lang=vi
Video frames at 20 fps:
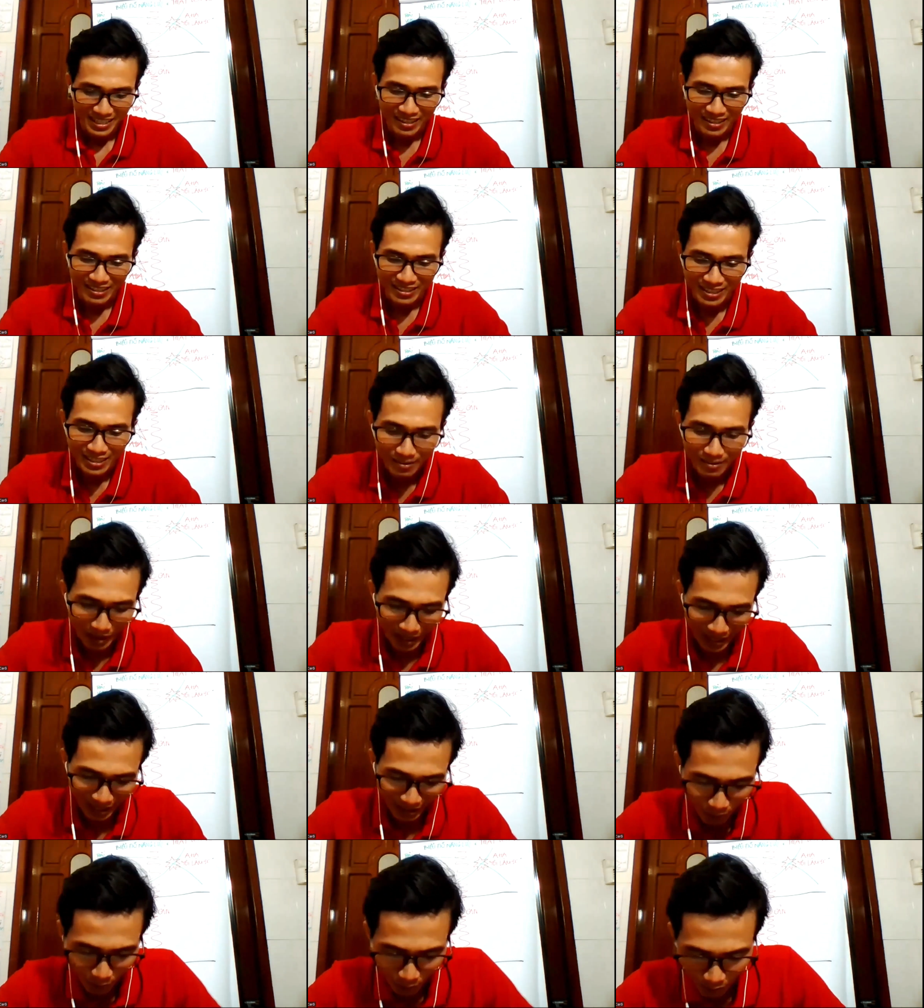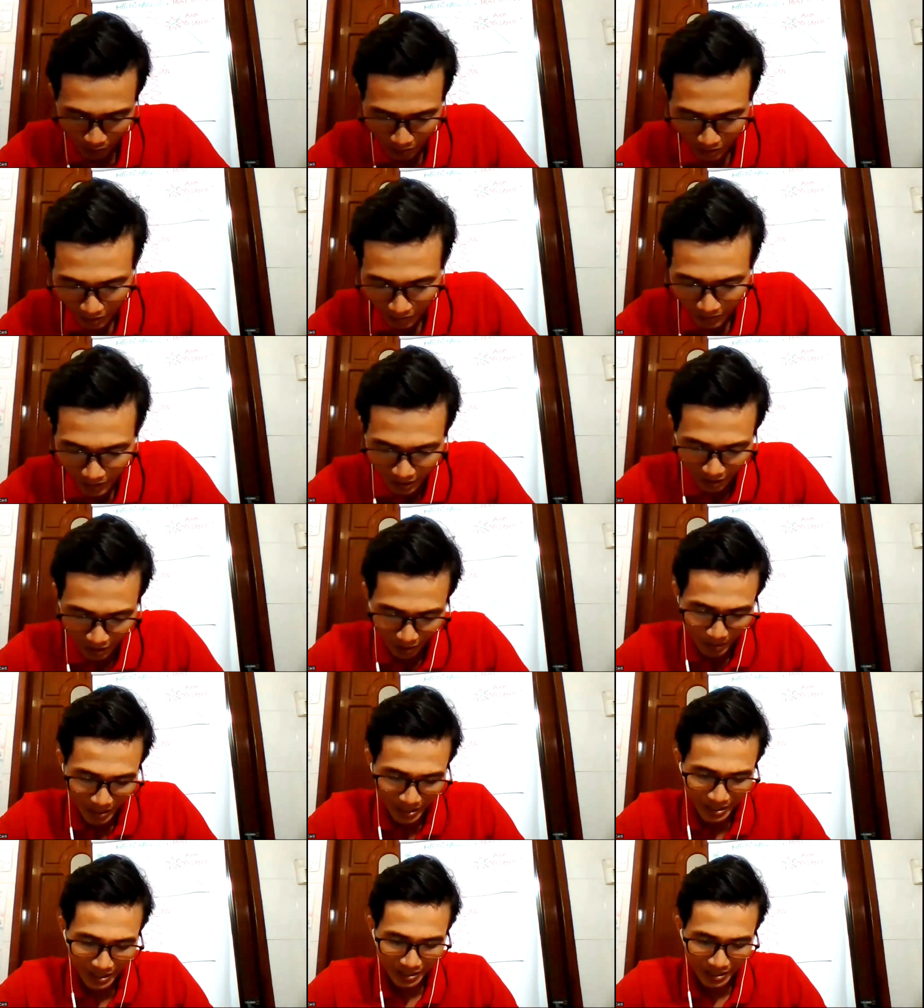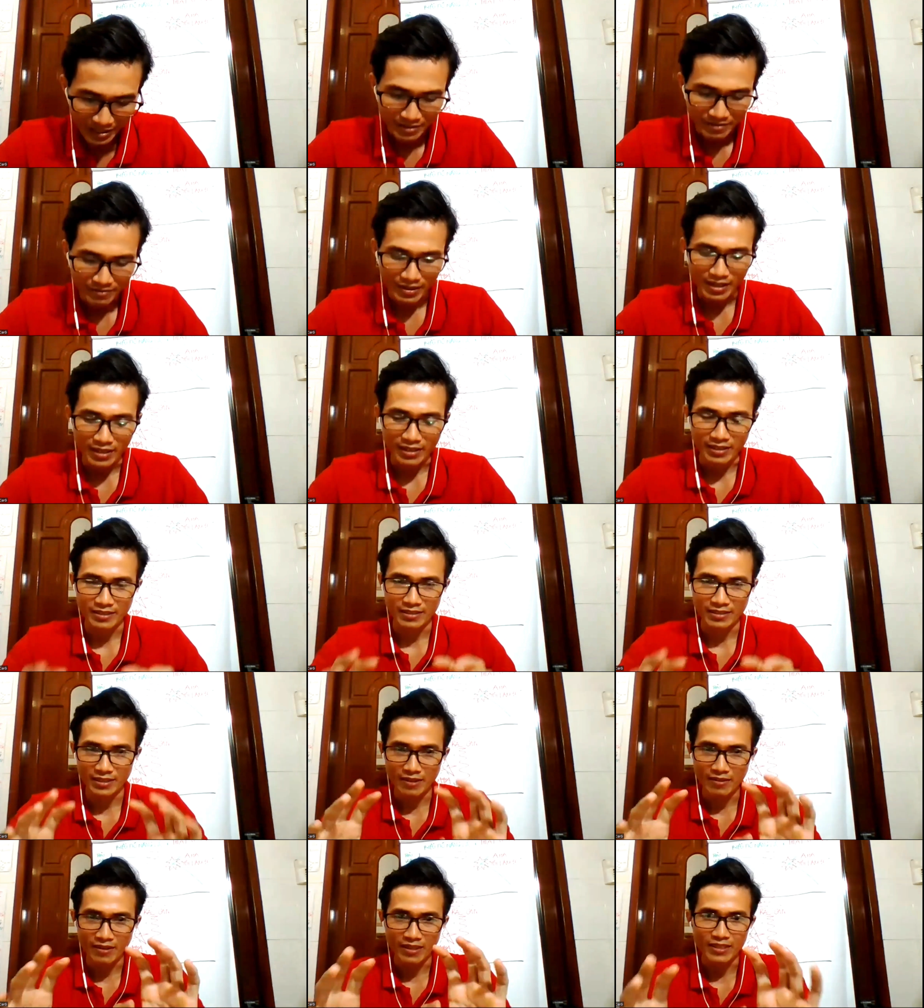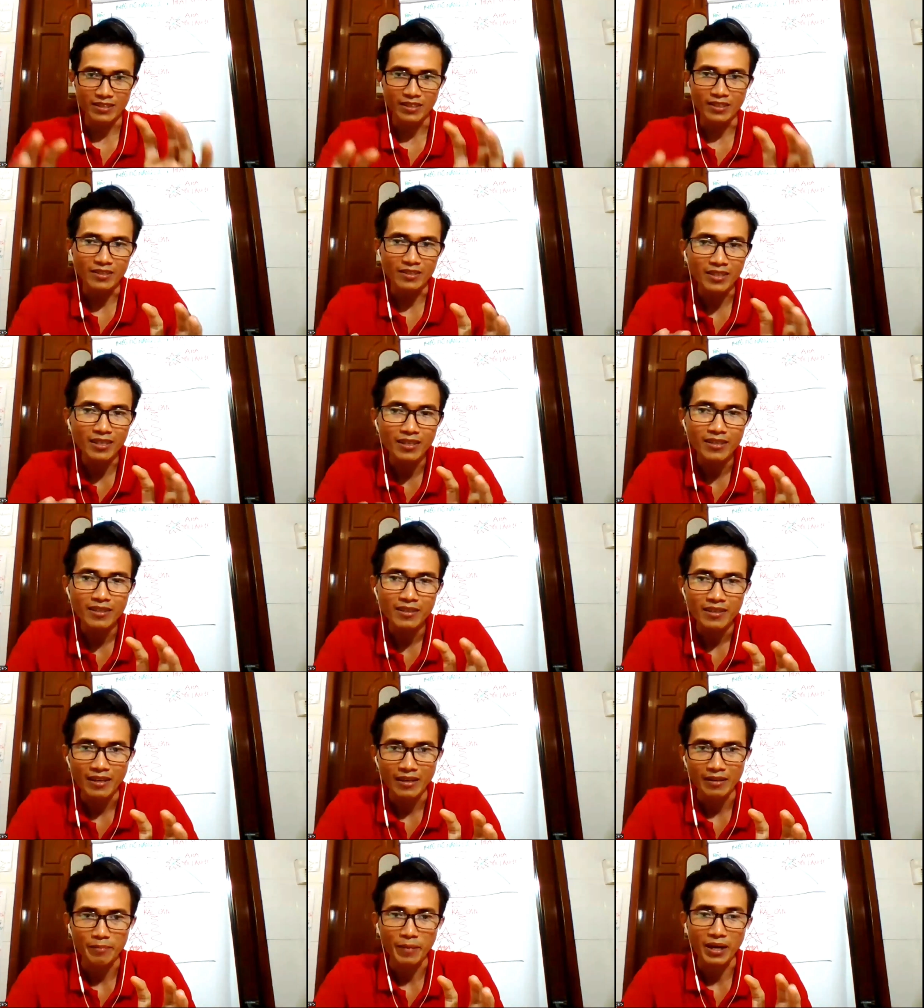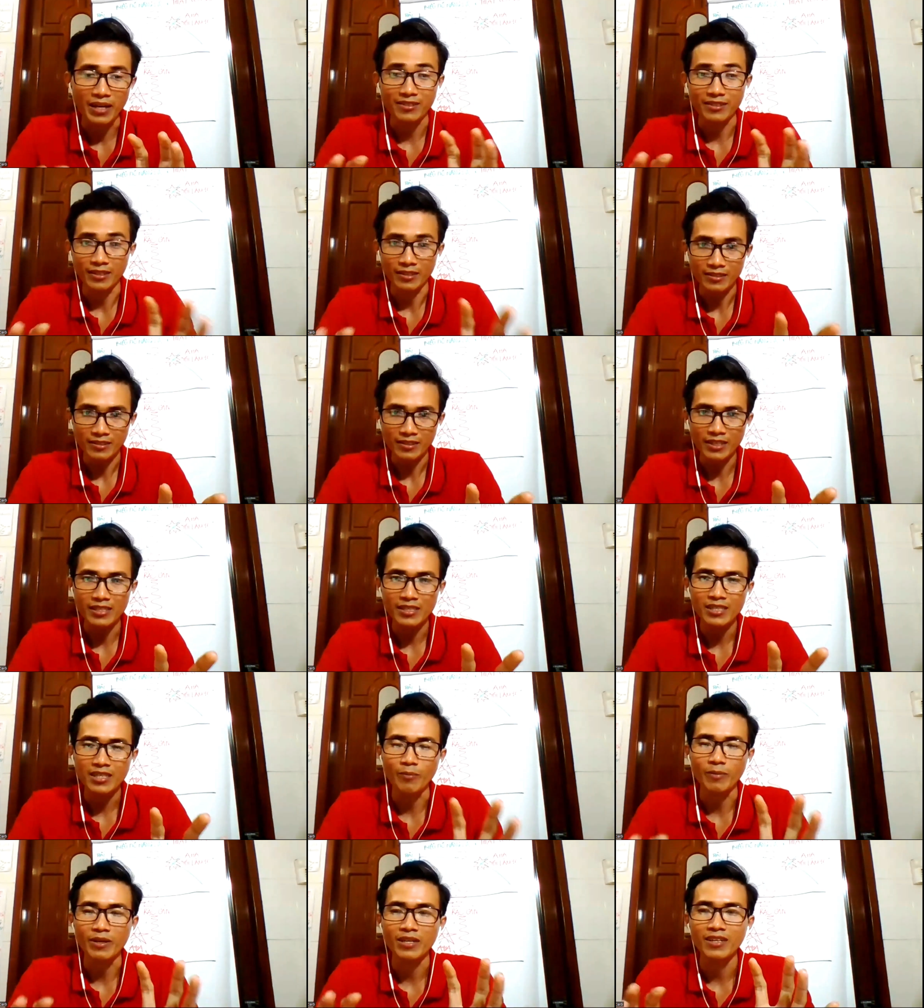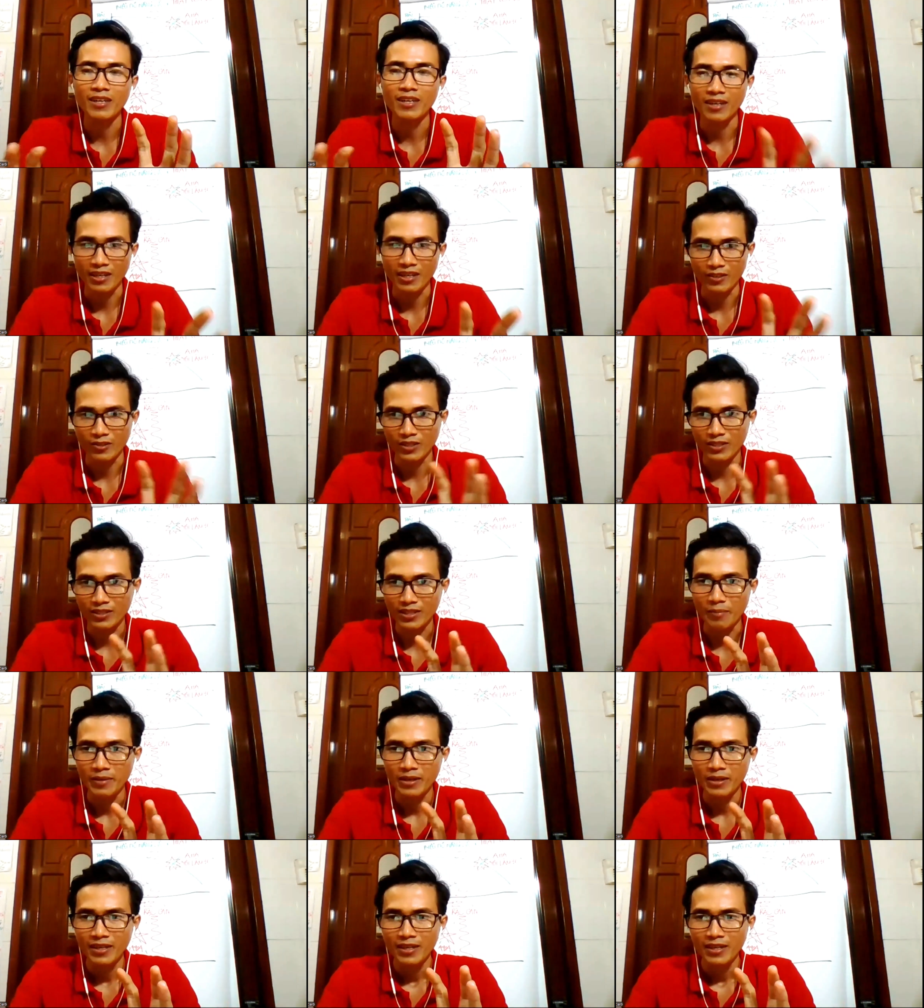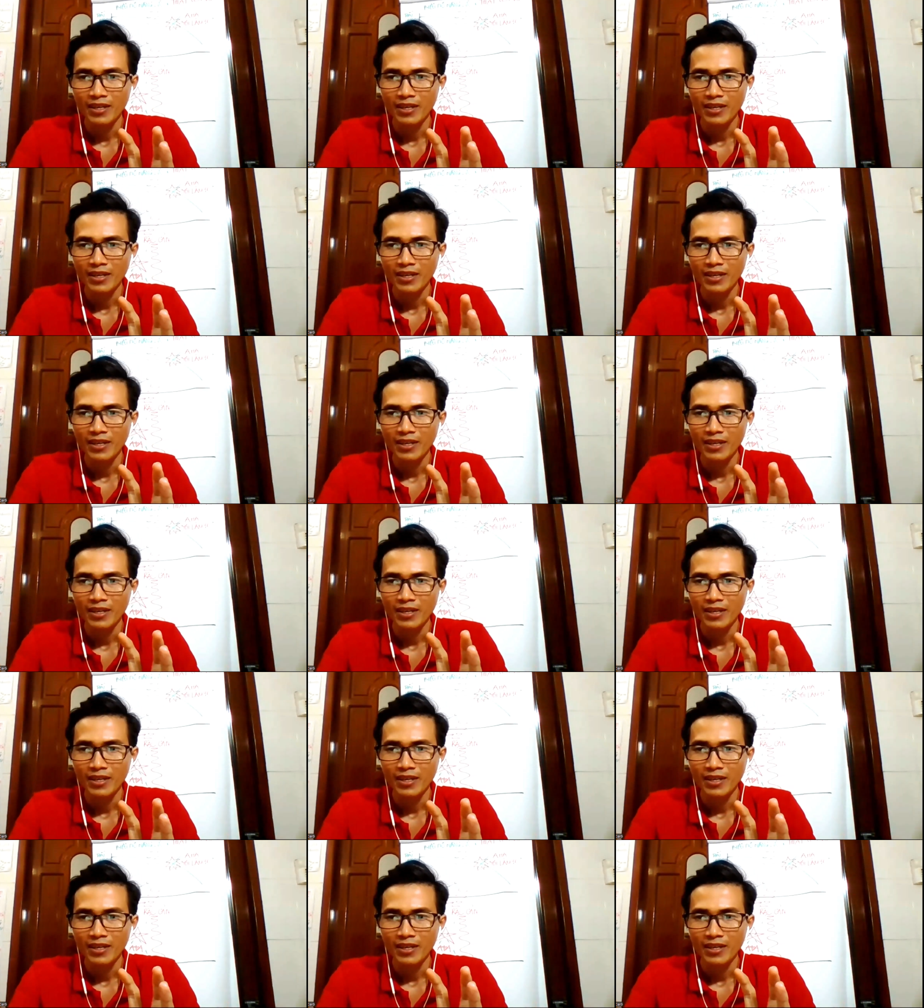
đó là sức mạnh của những việc nhỏ bé ha và sao là tự tin à, bằng tự ti cộng n làm luyện tập